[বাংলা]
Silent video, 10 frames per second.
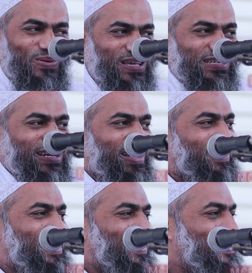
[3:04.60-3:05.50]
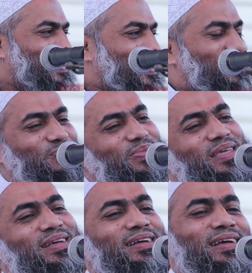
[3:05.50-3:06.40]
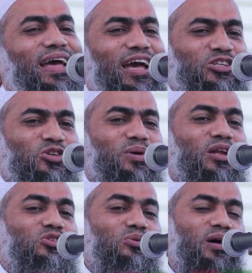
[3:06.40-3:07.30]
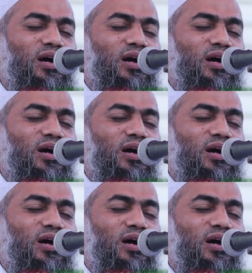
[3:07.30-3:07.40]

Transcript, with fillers: বুঝে আছে না এই কথা একশো বার